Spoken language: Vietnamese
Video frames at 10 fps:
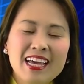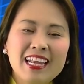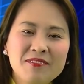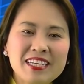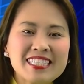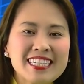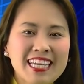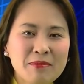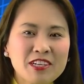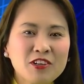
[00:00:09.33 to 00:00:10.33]
La Vi xin
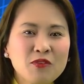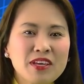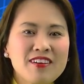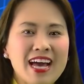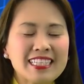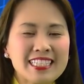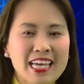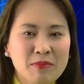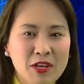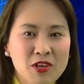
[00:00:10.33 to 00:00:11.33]
cảm ơn quý vị và anh chị
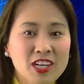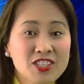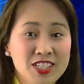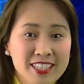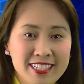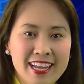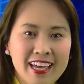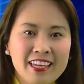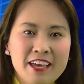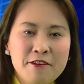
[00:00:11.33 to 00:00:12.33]
em theo dõi chương trình này